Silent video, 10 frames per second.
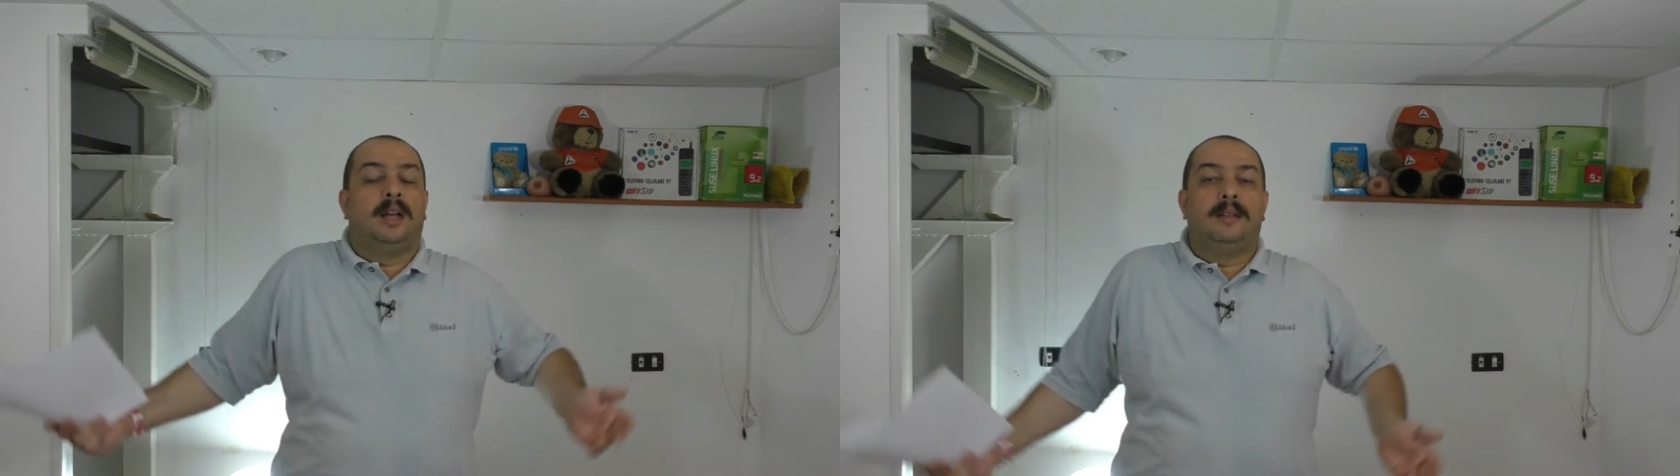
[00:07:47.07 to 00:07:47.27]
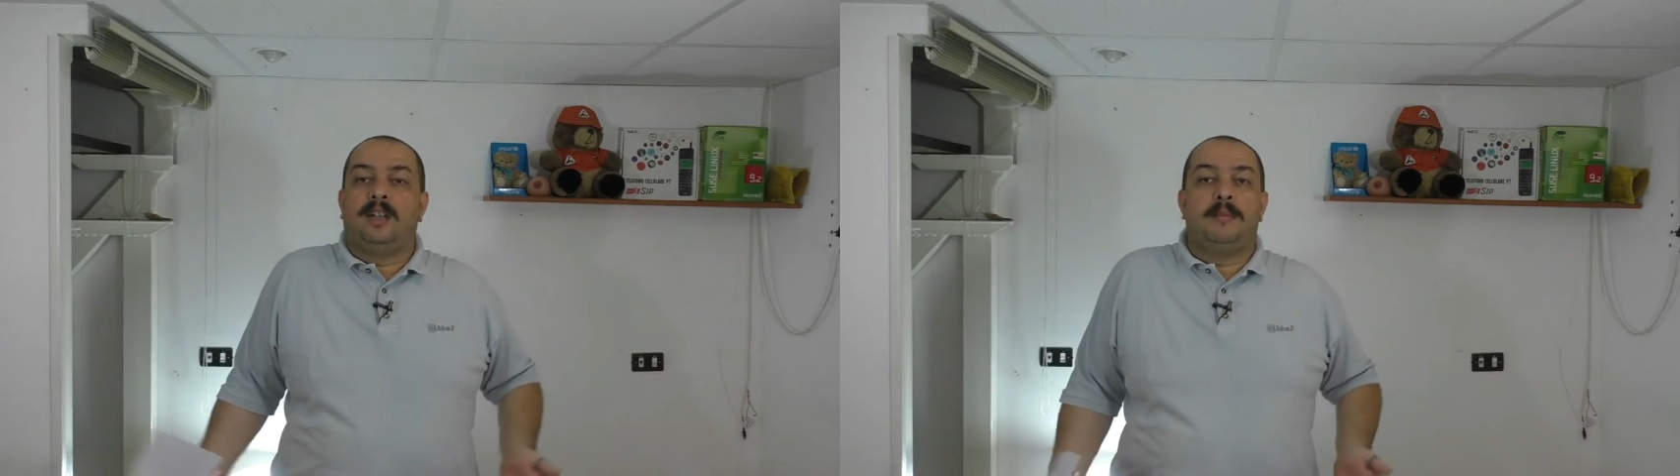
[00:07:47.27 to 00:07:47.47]

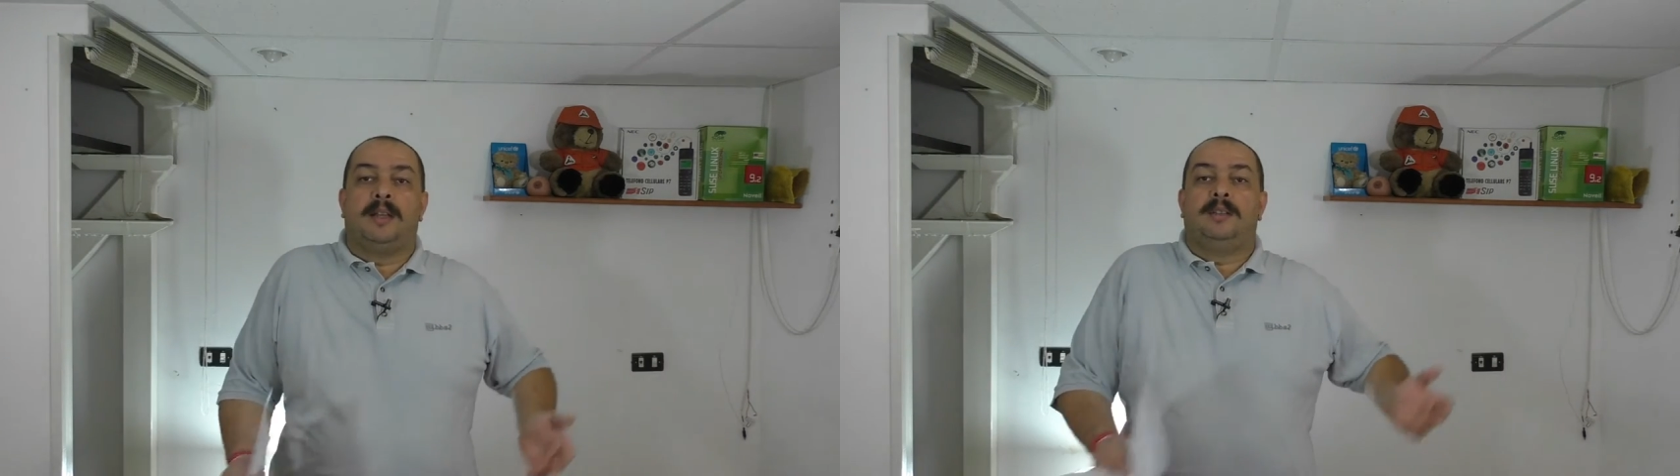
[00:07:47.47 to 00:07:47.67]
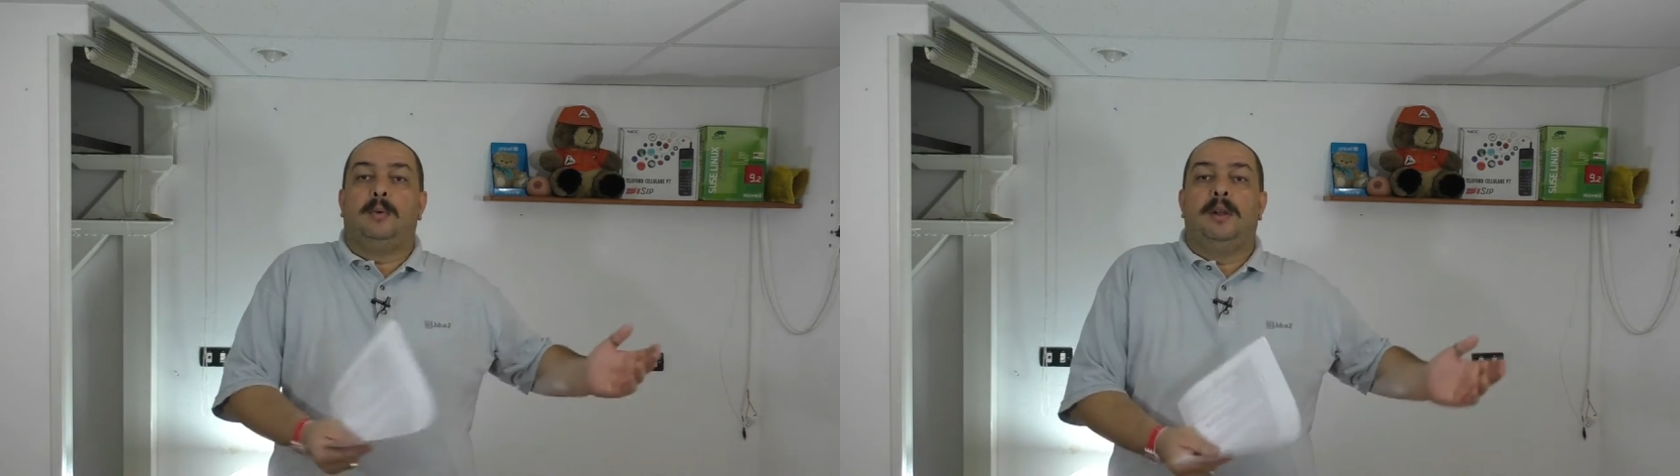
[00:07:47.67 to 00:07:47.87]

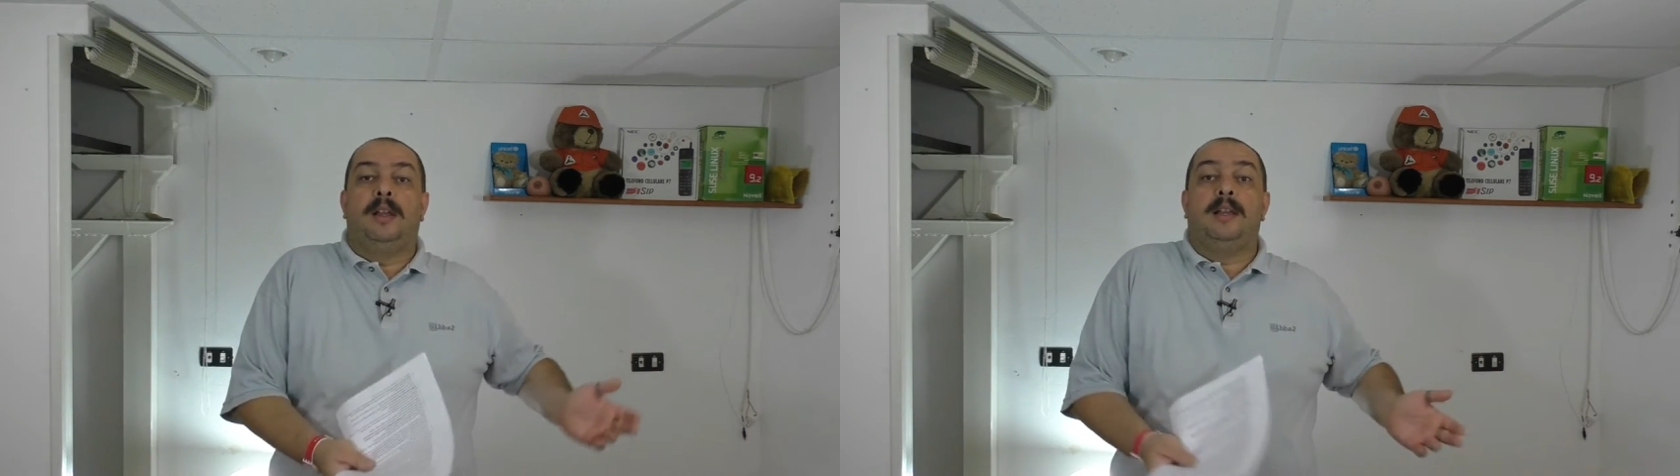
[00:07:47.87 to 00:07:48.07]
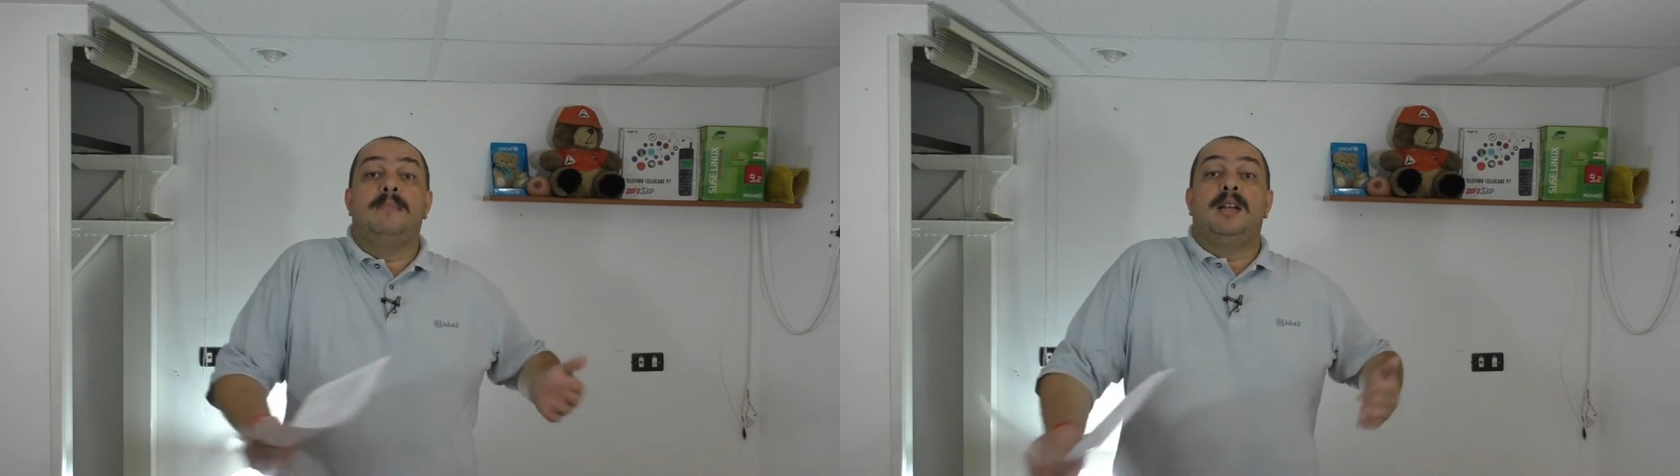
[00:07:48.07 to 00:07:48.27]
altrimenti quelle
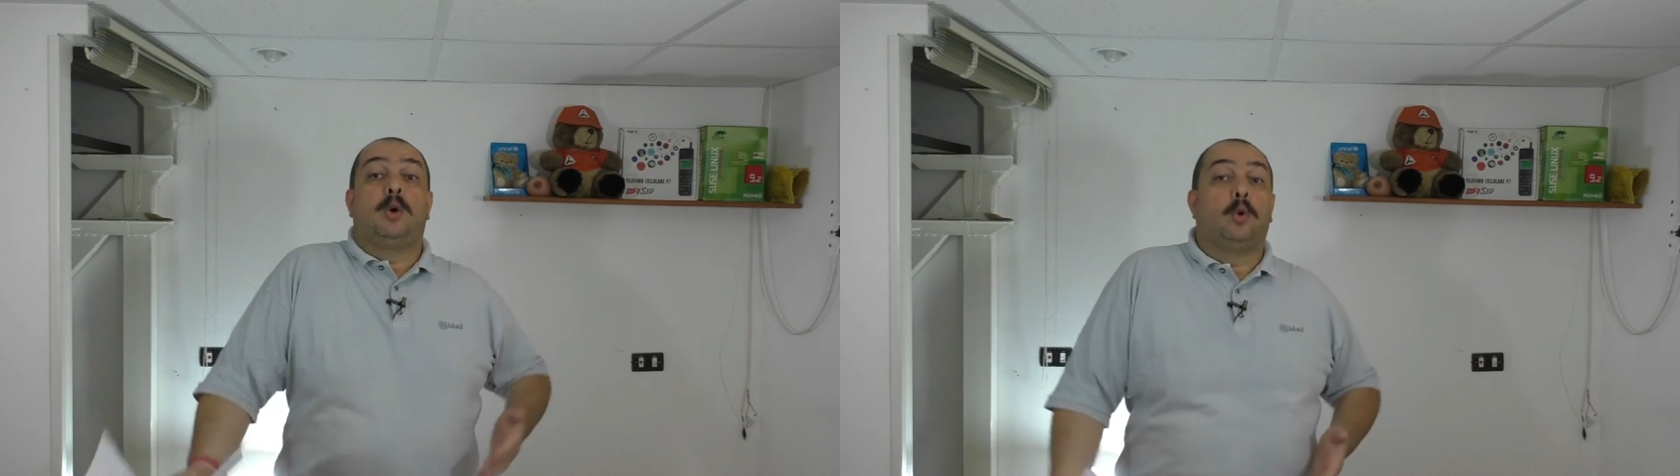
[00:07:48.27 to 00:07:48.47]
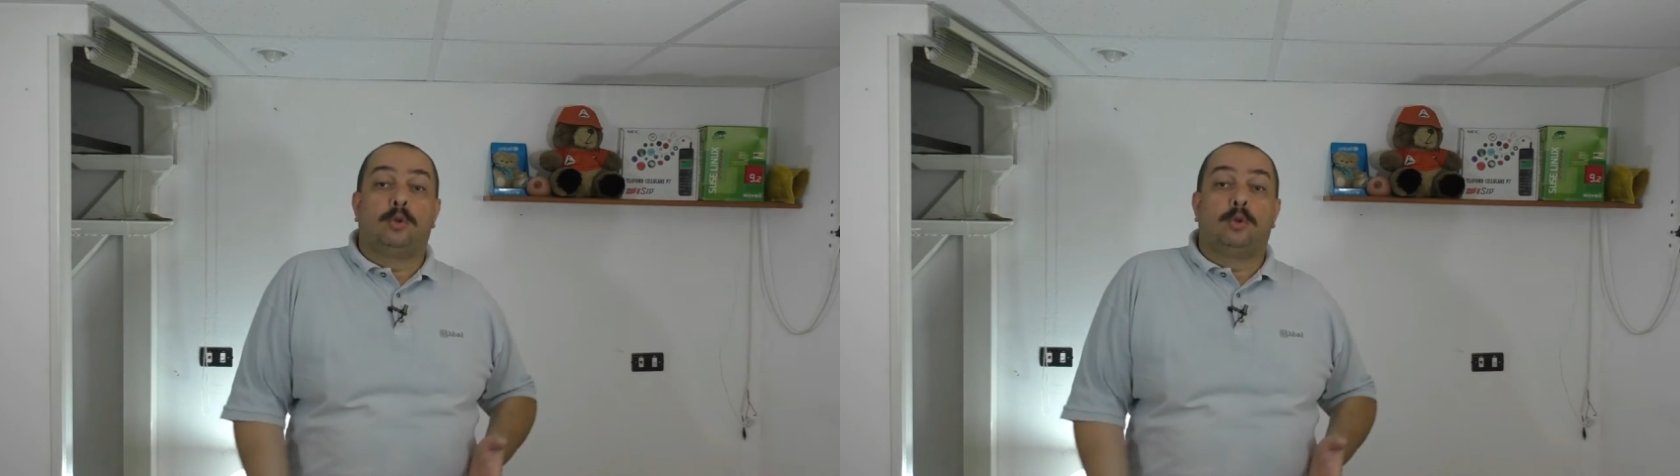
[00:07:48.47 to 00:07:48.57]
che mancano